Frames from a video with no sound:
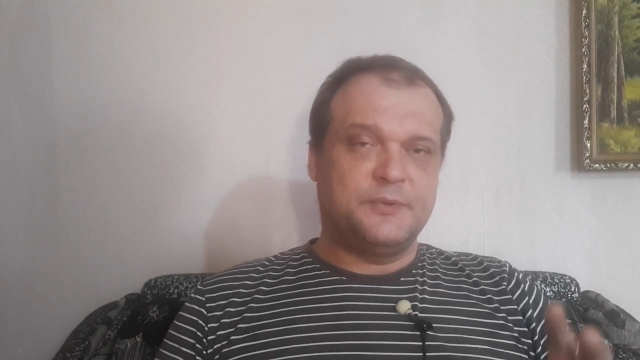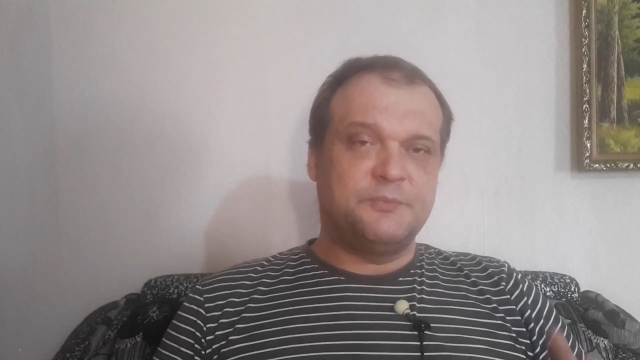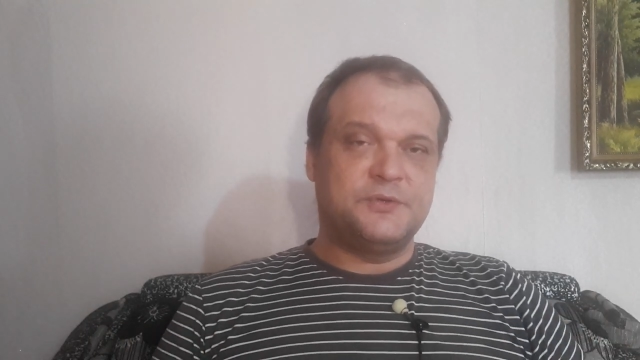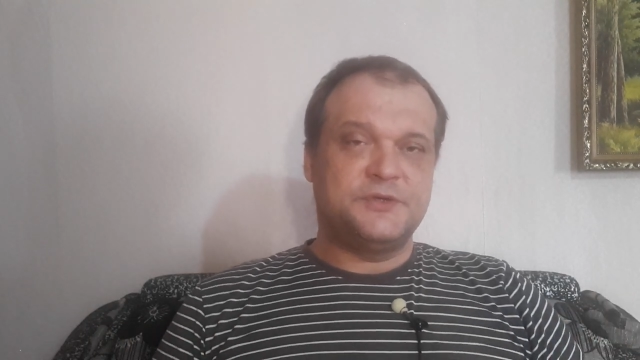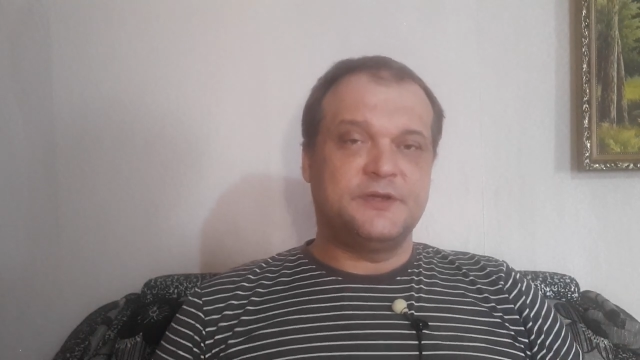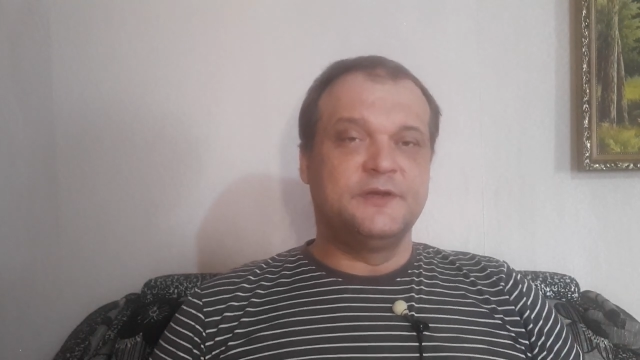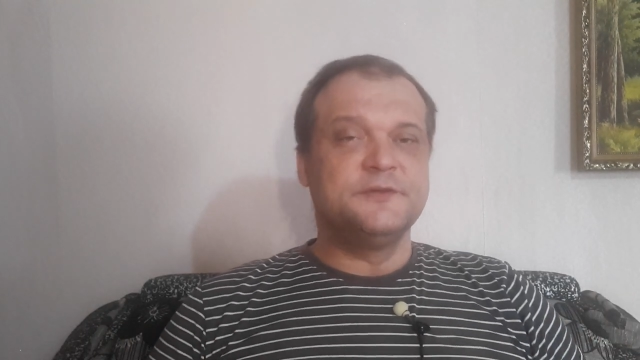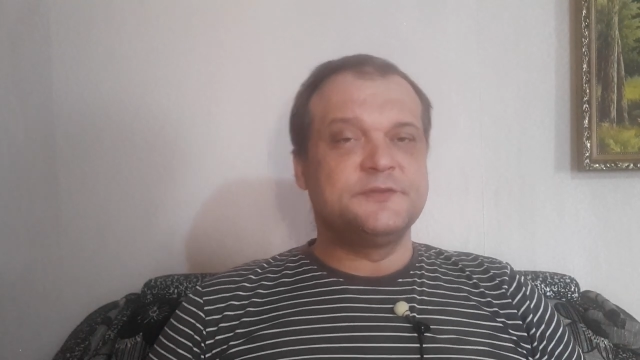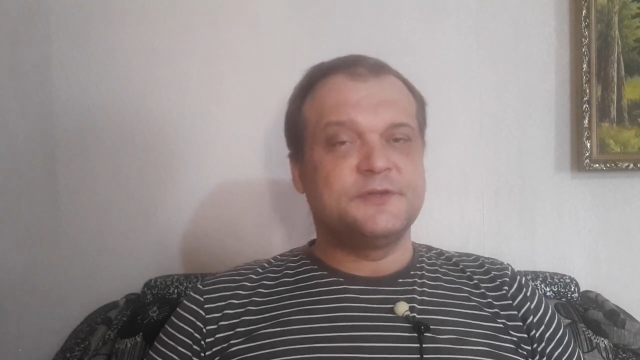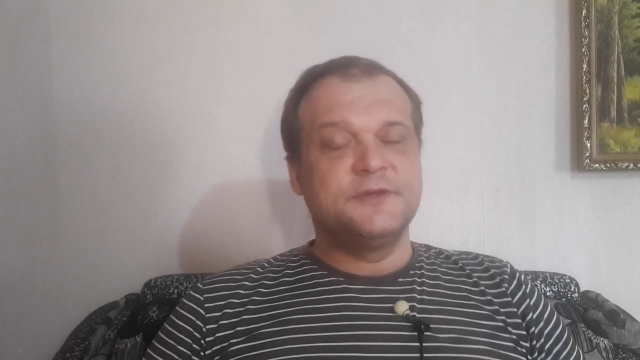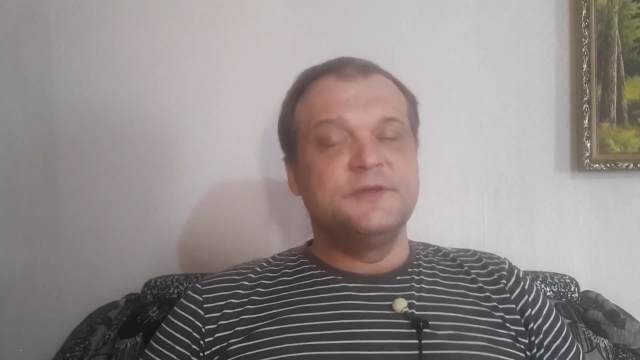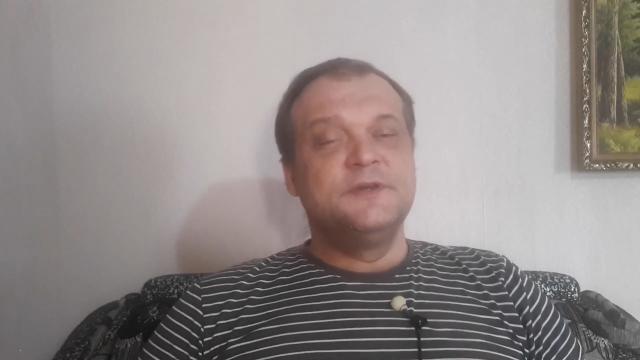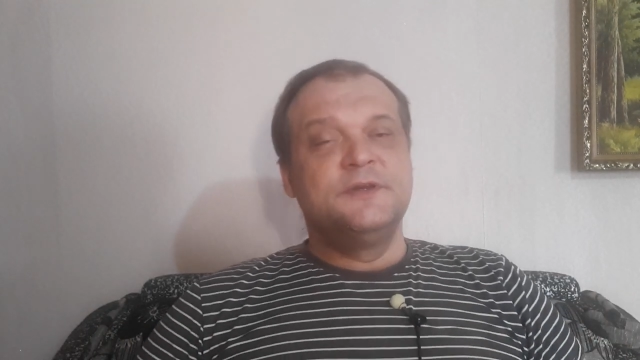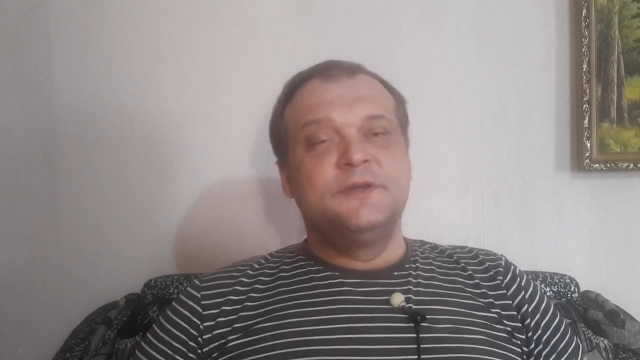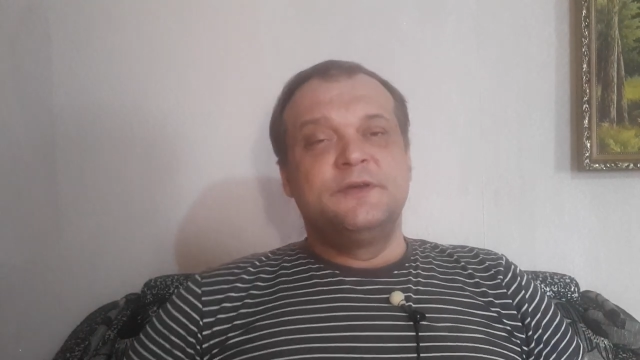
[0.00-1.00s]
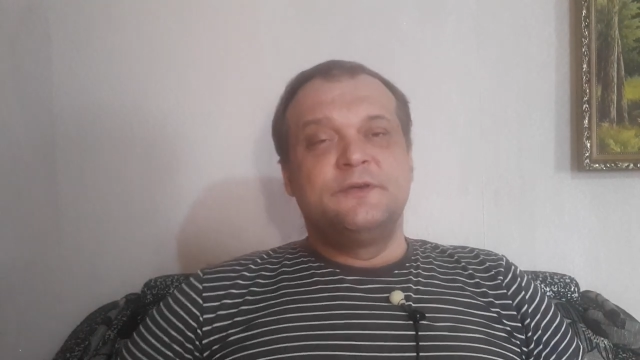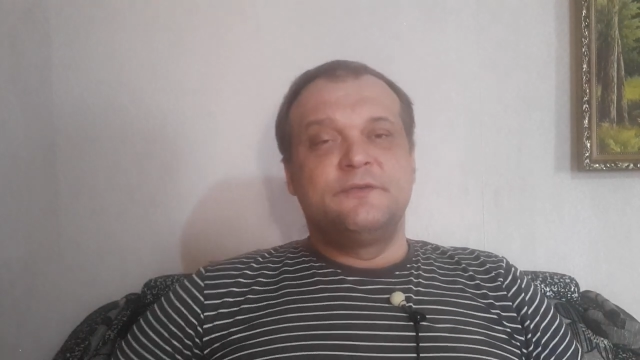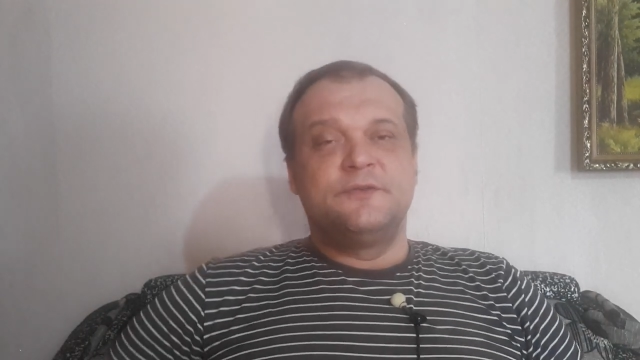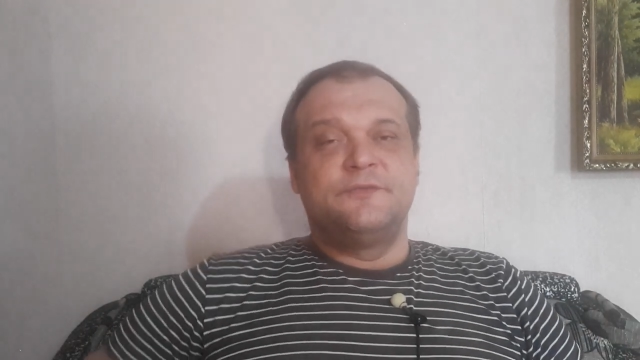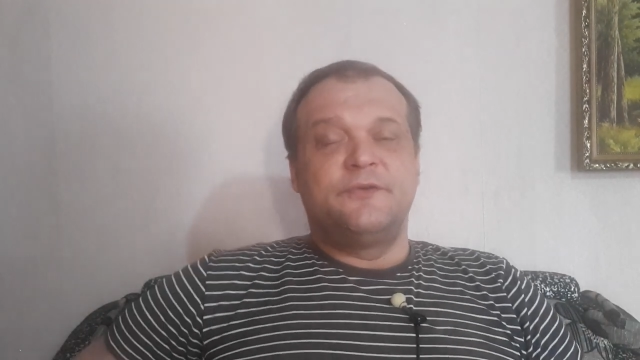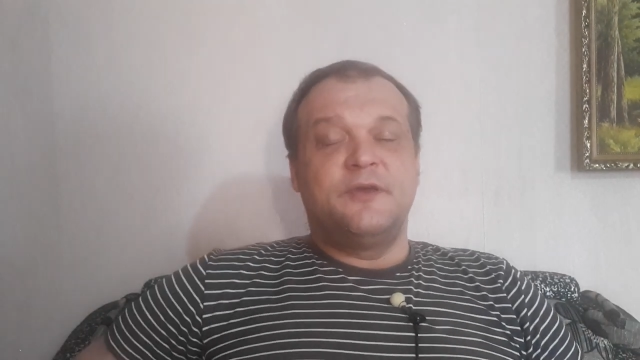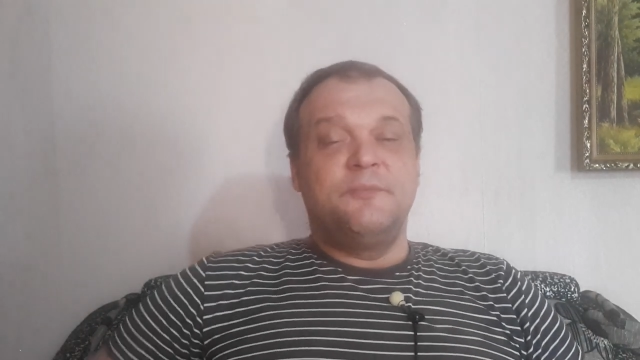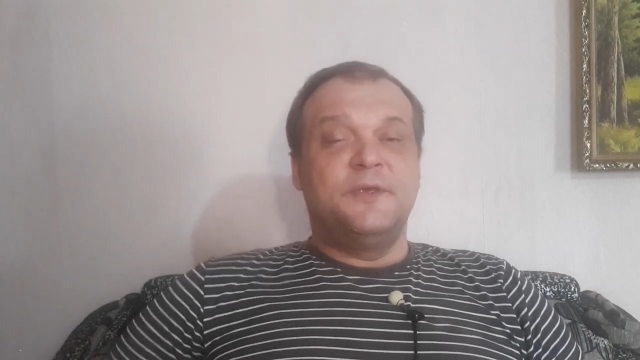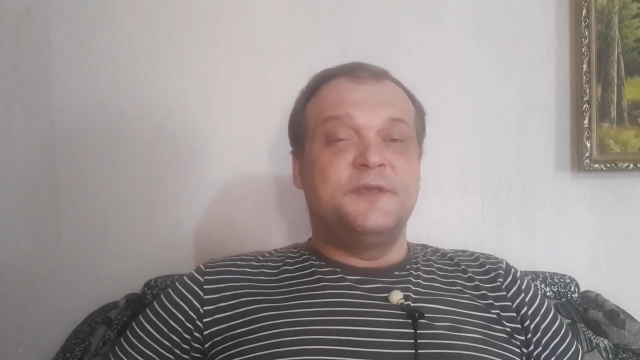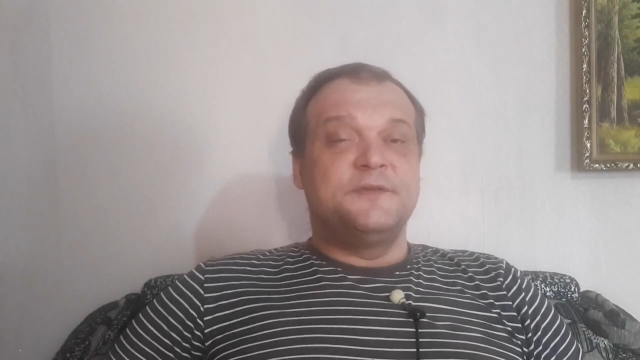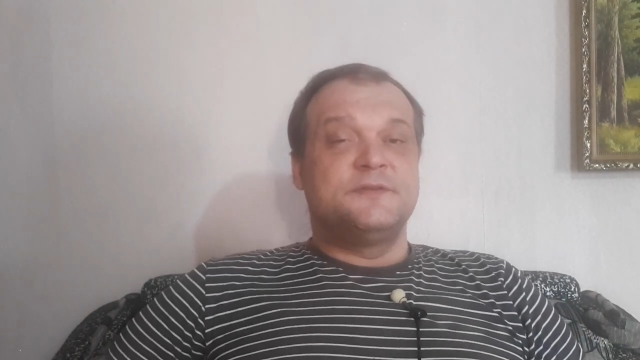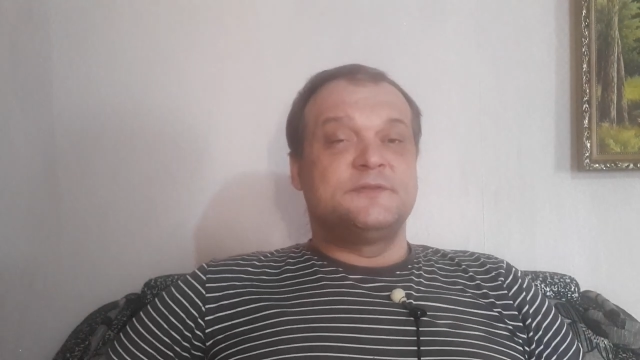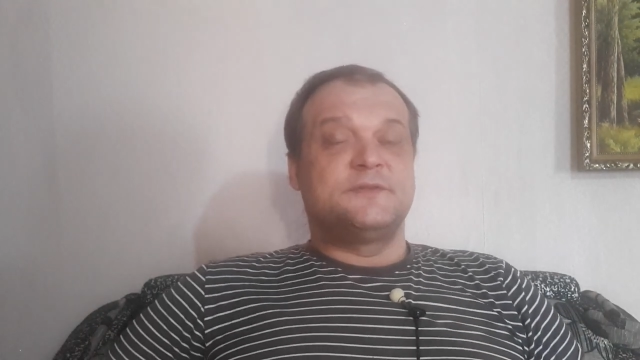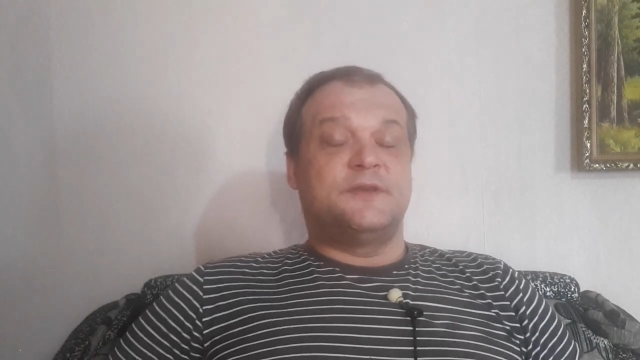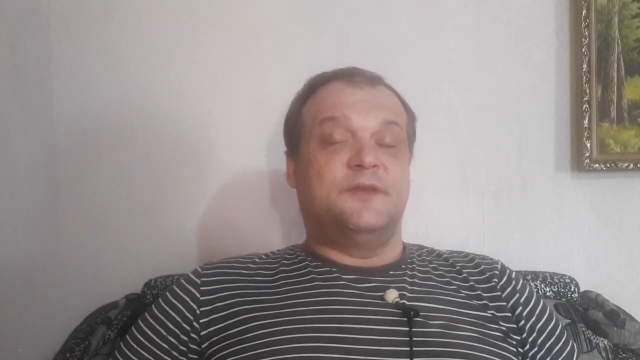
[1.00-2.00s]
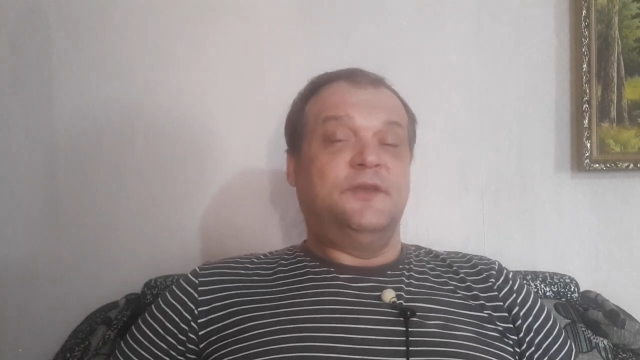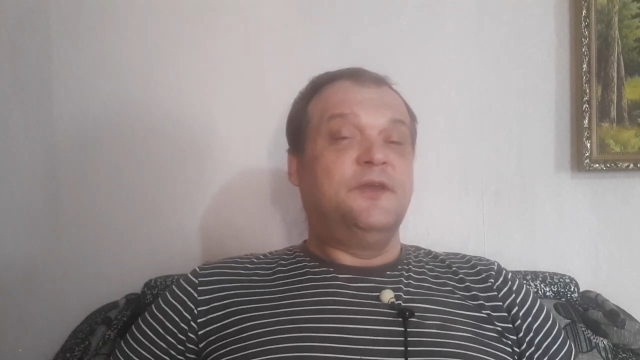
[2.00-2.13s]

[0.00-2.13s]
помещался в два месяца.